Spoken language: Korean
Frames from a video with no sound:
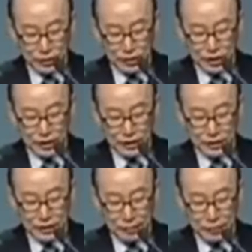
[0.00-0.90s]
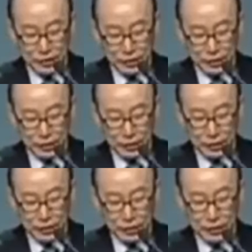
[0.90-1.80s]
사랑하는 남녀
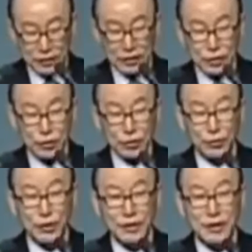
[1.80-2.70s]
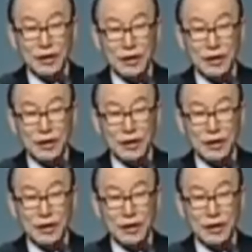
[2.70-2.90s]
서로 굉장히